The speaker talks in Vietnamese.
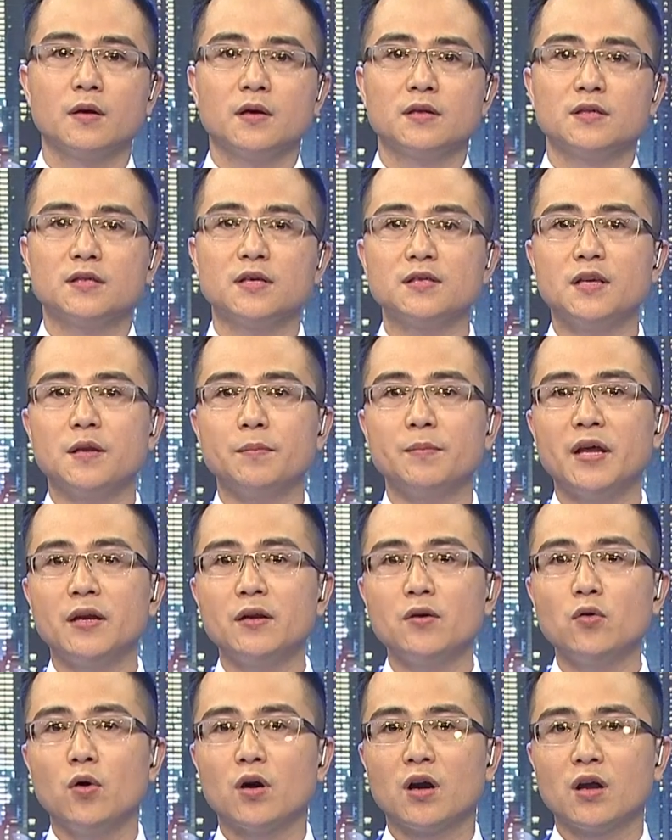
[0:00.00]
Trước diễn biến
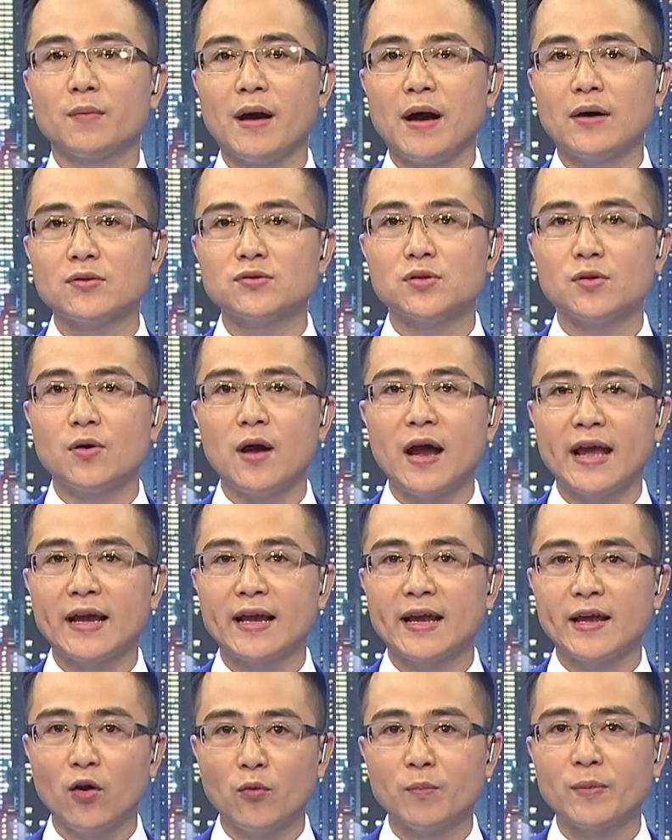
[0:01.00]
của cơn bão số 2 ngày
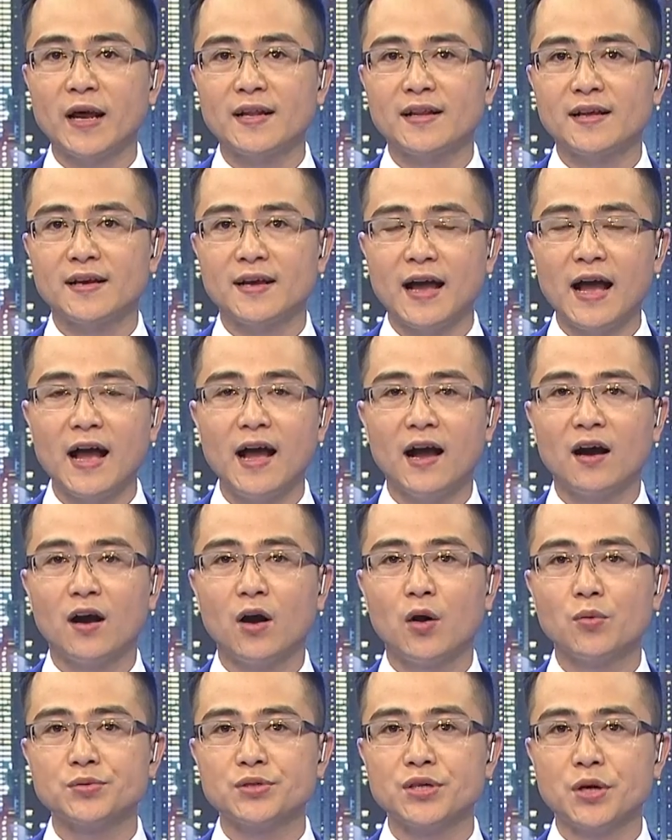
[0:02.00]
hôm nay thì các hàng
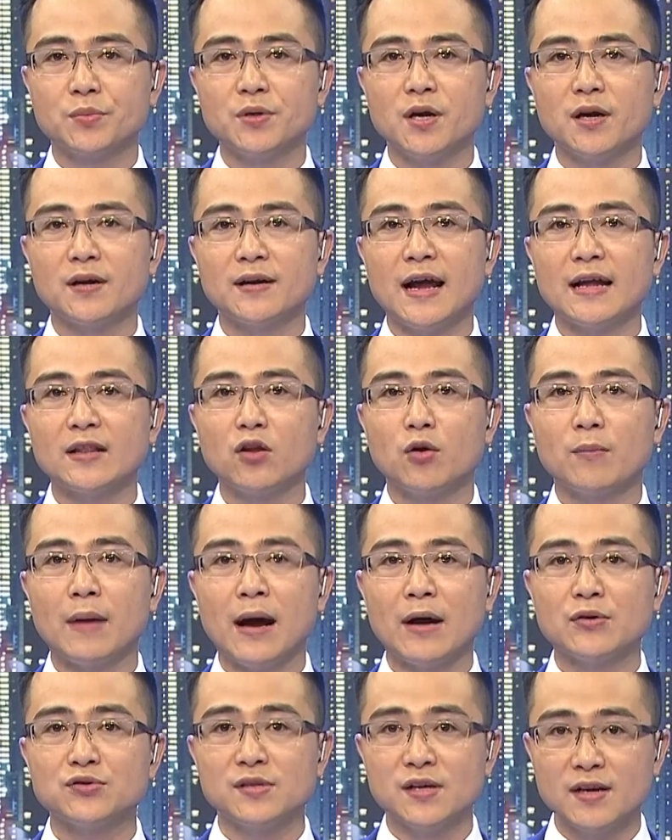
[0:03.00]
không trong nước đã thông
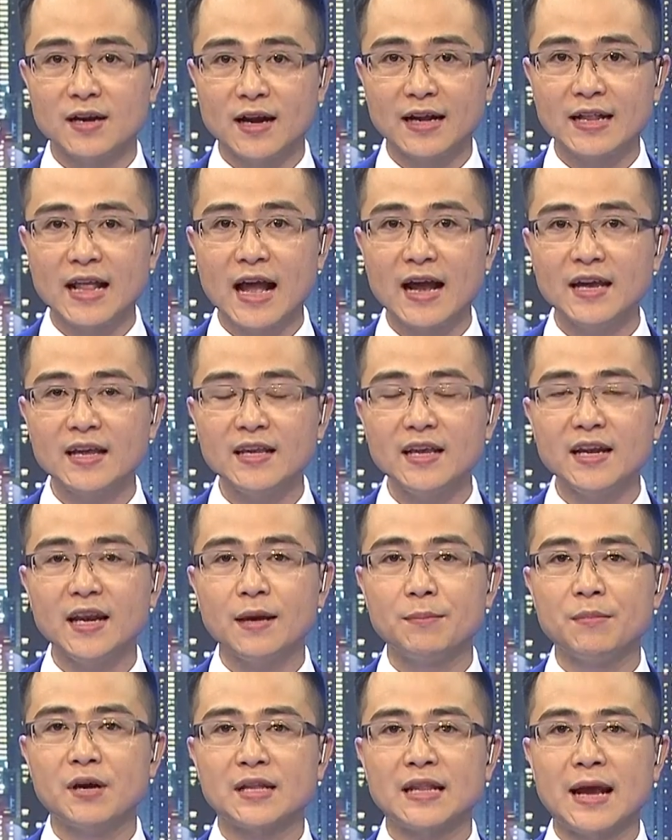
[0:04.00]
báo dừng khai thác ít nhất là
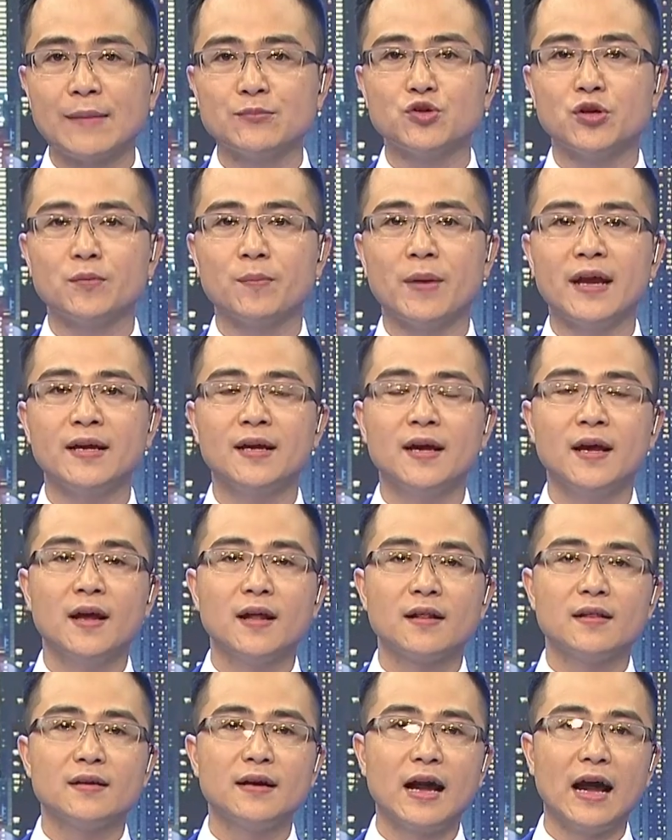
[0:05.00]
18 chuyến bay
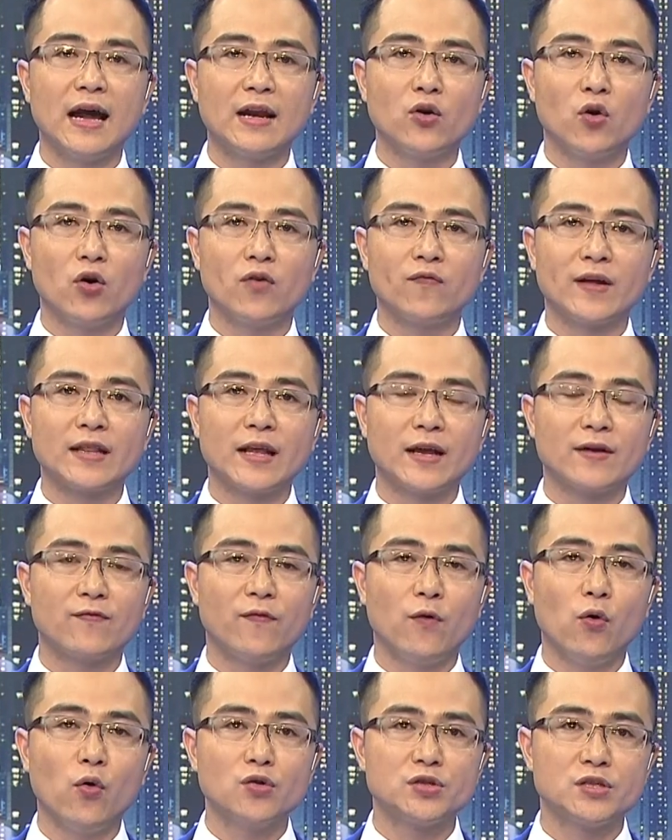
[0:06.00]
từ Hà Nội và thành phố
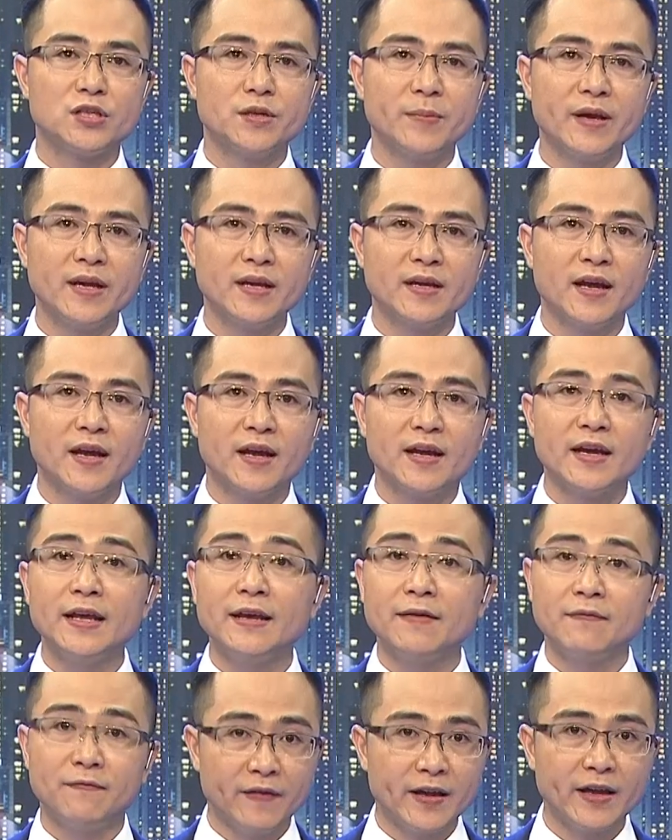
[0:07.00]
Hồ Chí Minh đi
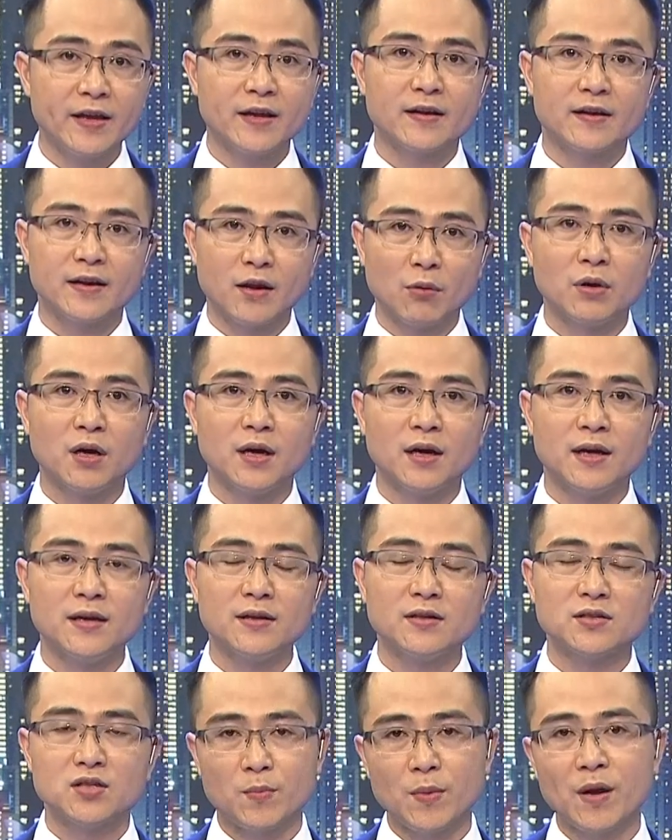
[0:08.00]
Vinh, Đồng Hới
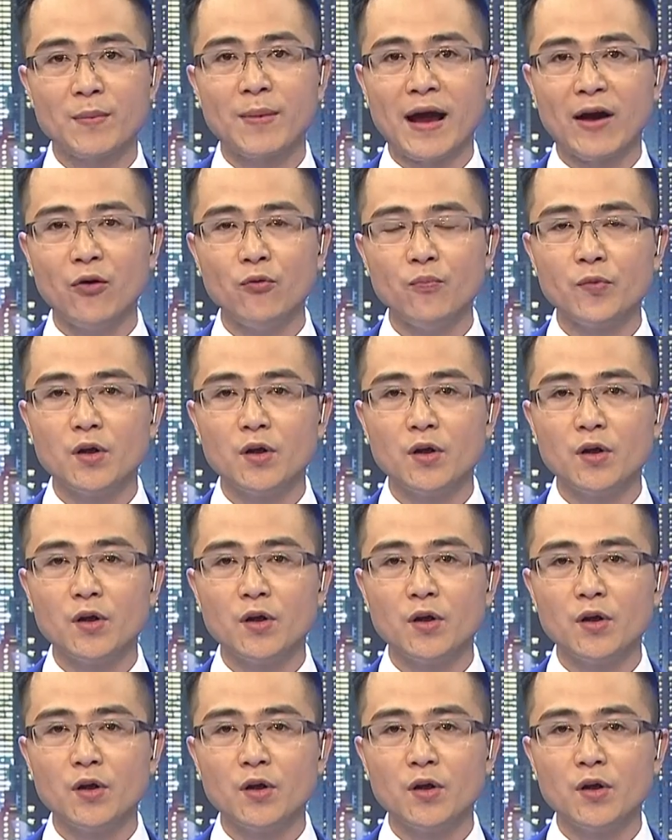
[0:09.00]
do mưa bão.